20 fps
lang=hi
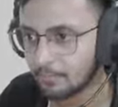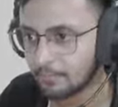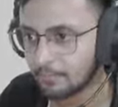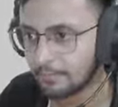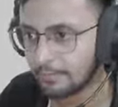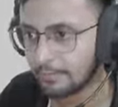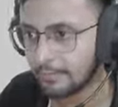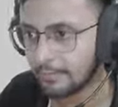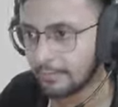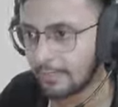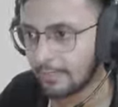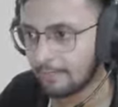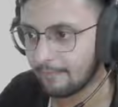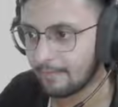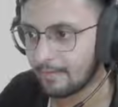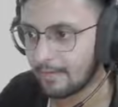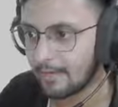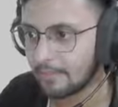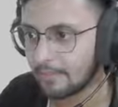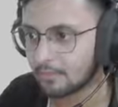ये
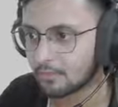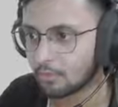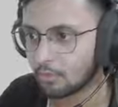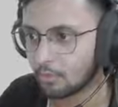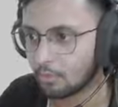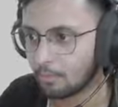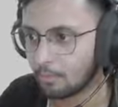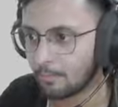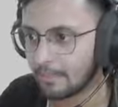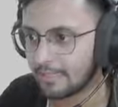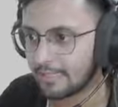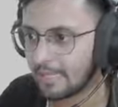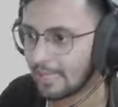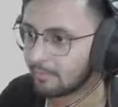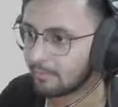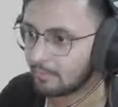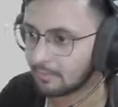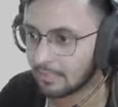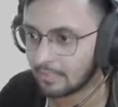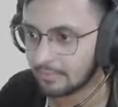लेट्स गो मर गया ये
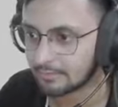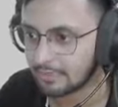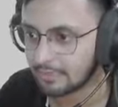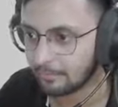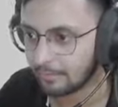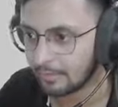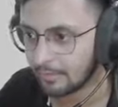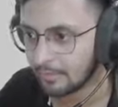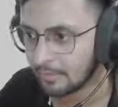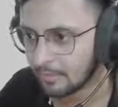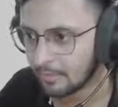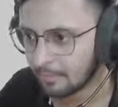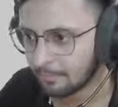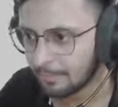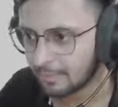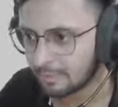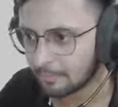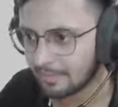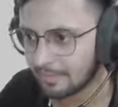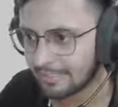बंदा खत्म है
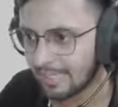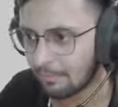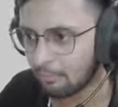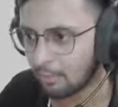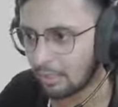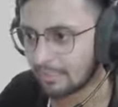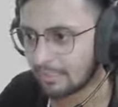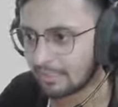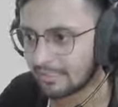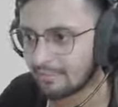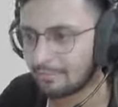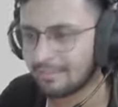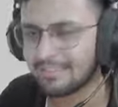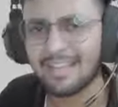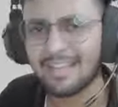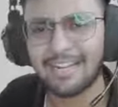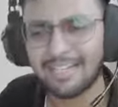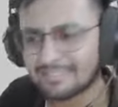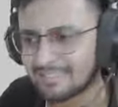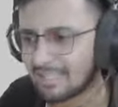मैं तुम्हें क्या बोला था ये
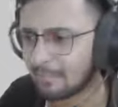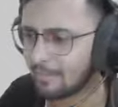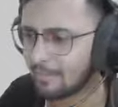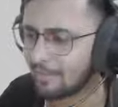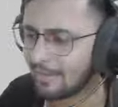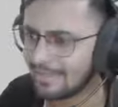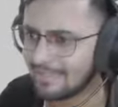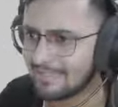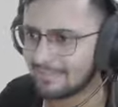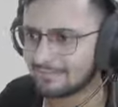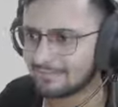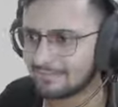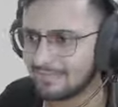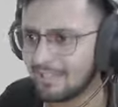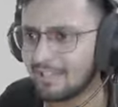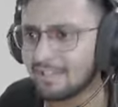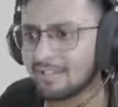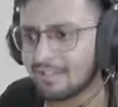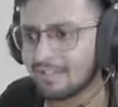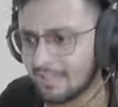बंदा खत्म है भाई
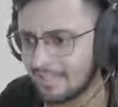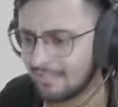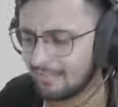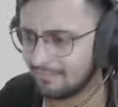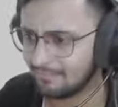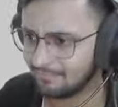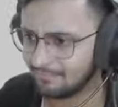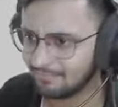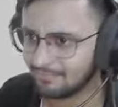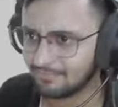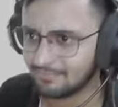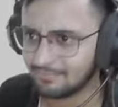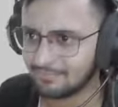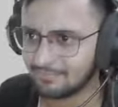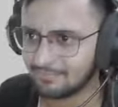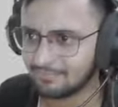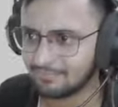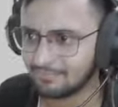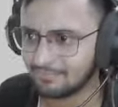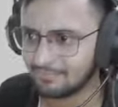लिटरली
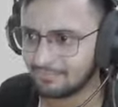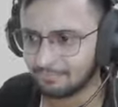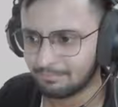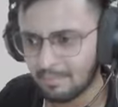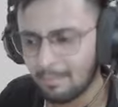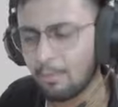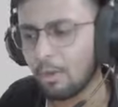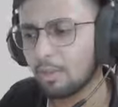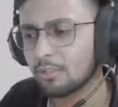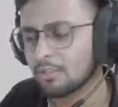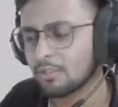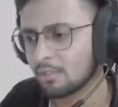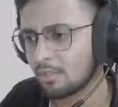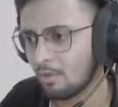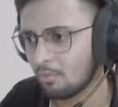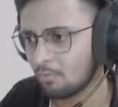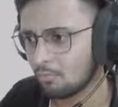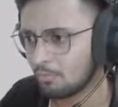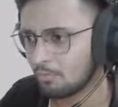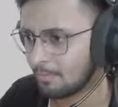मैं बहुत
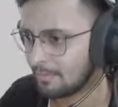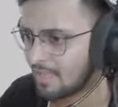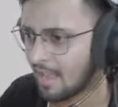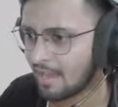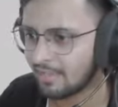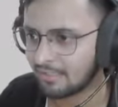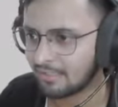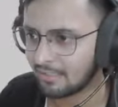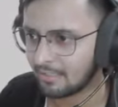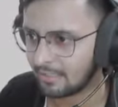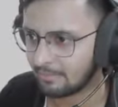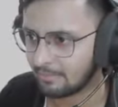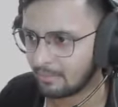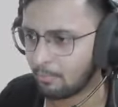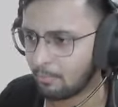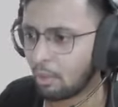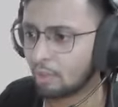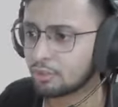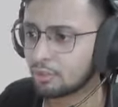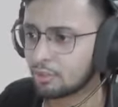स्ट्रांग हूँ मजाक नहीं कर रहा मैं
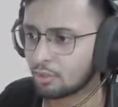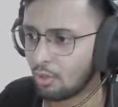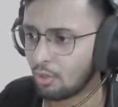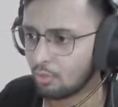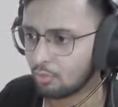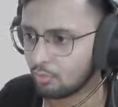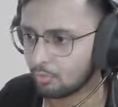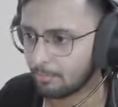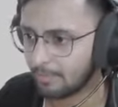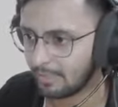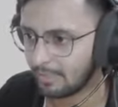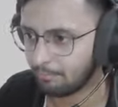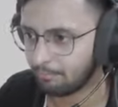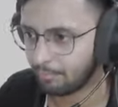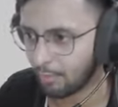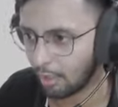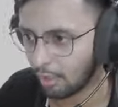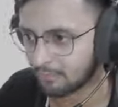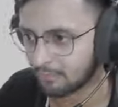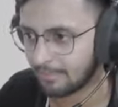बहुत स्ट्रांग हूँ मैंने
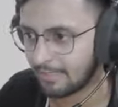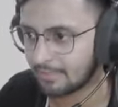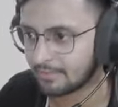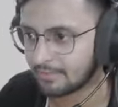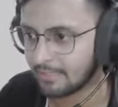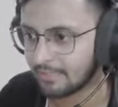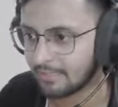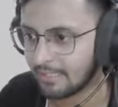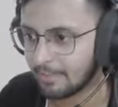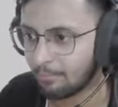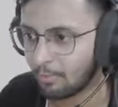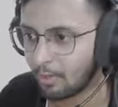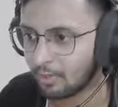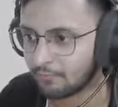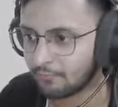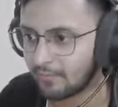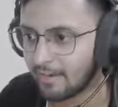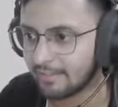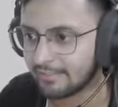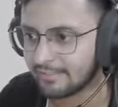बहुत मेहनत करी है बहुत
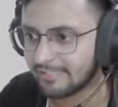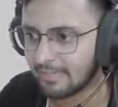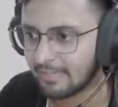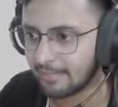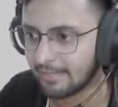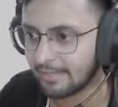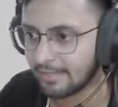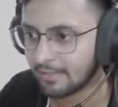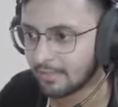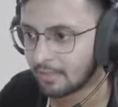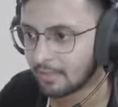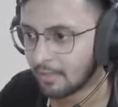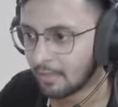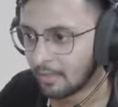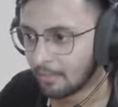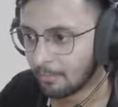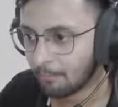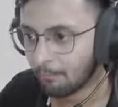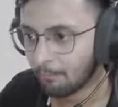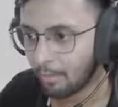फाइट किया मैंने
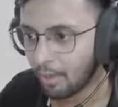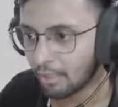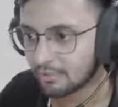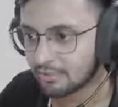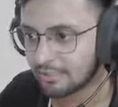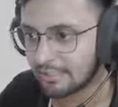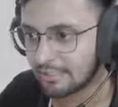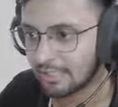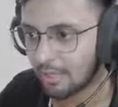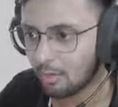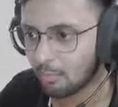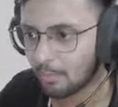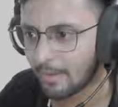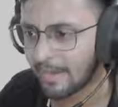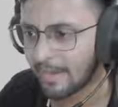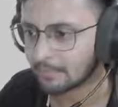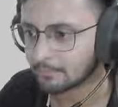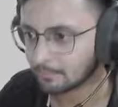बहुत सीखा हूँ मैं